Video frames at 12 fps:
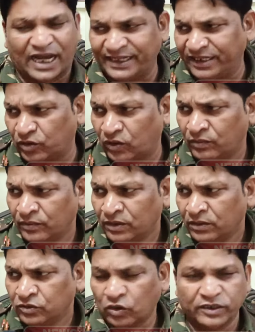अडानी को
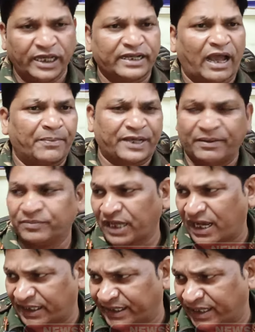तो ये क्या
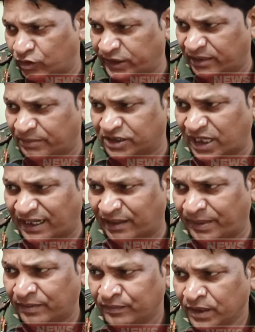हम क्या करेगा उड्डयन
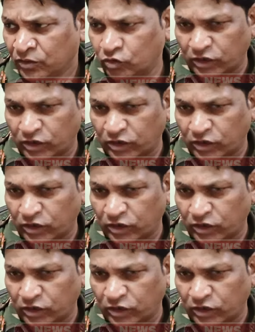मंत्रालय में